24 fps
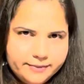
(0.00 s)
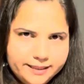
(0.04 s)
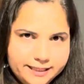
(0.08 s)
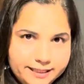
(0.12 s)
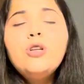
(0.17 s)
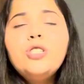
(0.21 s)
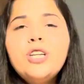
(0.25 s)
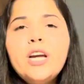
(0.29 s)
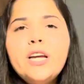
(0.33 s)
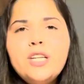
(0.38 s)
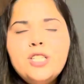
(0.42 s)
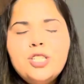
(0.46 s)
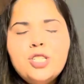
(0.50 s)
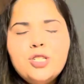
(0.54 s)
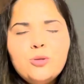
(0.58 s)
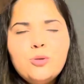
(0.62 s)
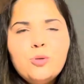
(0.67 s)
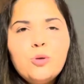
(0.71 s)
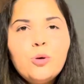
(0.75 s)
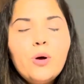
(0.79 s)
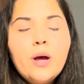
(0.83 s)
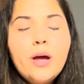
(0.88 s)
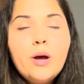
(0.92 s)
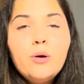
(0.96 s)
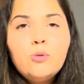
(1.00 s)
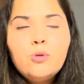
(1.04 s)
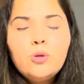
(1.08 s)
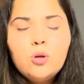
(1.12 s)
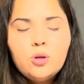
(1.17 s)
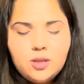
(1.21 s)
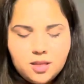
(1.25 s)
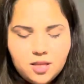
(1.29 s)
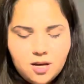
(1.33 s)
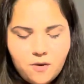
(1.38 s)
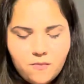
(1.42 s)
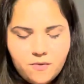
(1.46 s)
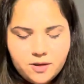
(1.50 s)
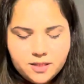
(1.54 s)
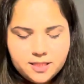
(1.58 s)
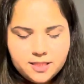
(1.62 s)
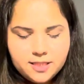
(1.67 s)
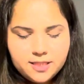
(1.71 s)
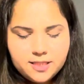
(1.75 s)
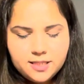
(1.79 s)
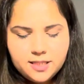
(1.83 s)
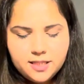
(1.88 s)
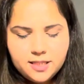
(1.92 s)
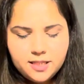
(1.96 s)
Gente, eu tô, eu tô tão
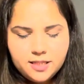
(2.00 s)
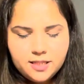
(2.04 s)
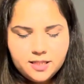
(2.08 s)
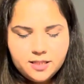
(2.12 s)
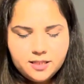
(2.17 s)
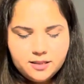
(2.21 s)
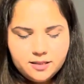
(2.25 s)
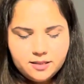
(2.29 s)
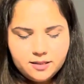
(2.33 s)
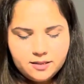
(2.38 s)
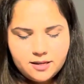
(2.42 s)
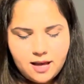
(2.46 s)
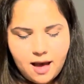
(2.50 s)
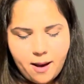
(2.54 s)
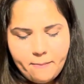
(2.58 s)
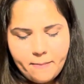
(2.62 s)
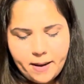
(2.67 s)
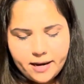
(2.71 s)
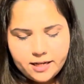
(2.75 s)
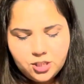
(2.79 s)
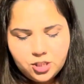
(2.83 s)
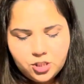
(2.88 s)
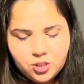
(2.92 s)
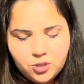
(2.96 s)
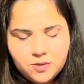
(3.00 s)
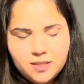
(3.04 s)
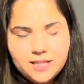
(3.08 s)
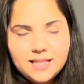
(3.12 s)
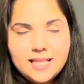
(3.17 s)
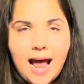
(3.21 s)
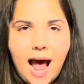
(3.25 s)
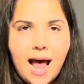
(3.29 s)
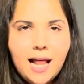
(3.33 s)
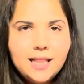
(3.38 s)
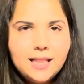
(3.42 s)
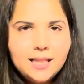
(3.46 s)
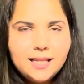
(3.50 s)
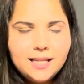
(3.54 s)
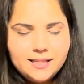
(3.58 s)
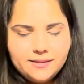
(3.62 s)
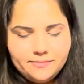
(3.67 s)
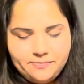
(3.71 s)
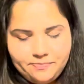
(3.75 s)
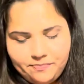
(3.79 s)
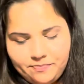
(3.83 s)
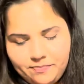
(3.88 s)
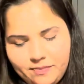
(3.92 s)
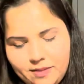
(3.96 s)
assim,
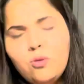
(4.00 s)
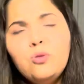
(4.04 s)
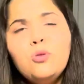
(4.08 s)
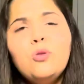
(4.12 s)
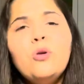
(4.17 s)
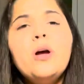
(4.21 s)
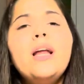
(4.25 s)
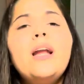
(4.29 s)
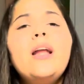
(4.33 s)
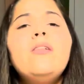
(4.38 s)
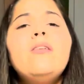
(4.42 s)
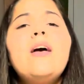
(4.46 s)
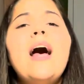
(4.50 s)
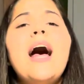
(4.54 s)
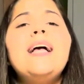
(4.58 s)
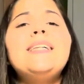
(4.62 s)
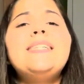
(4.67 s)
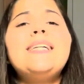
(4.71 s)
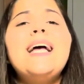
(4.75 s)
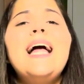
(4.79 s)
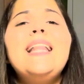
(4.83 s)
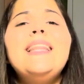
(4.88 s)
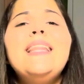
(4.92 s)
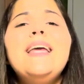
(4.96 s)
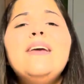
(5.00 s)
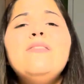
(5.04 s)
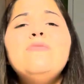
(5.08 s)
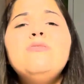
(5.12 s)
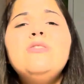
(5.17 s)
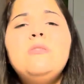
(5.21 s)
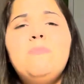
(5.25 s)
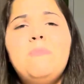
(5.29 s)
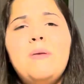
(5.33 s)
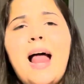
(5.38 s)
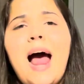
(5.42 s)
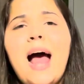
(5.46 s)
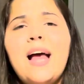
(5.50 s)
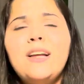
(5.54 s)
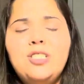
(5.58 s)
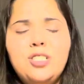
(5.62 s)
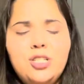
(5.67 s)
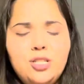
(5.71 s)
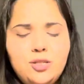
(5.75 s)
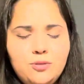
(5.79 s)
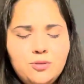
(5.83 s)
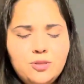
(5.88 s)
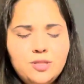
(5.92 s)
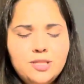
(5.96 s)
apaixonada. Não tô querendo rasgar nem os
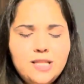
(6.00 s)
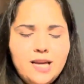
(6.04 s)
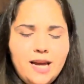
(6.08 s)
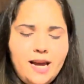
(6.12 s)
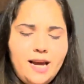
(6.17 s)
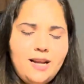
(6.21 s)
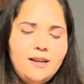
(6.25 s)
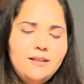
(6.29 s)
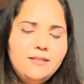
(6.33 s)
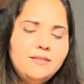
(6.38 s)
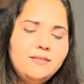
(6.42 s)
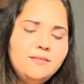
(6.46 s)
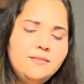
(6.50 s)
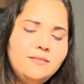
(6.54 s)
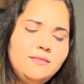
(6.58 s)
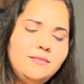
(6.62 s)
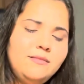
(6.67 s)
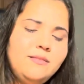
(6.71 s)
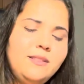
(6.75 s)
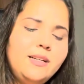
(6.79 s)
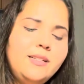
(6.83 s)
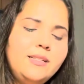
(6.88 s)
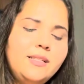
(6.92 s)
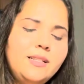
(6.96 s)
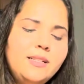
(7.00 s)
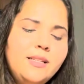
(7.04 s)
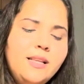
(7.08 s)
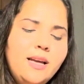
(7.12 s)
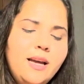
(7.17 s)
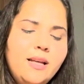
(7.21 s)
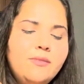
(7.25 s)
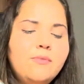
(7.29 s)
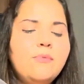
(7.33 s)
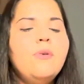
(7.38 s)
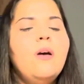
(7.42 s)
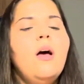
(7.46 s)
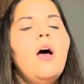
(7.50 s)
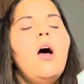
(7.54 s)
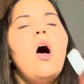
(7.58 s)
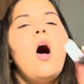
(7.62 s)
plásticos dela, tá entendendo?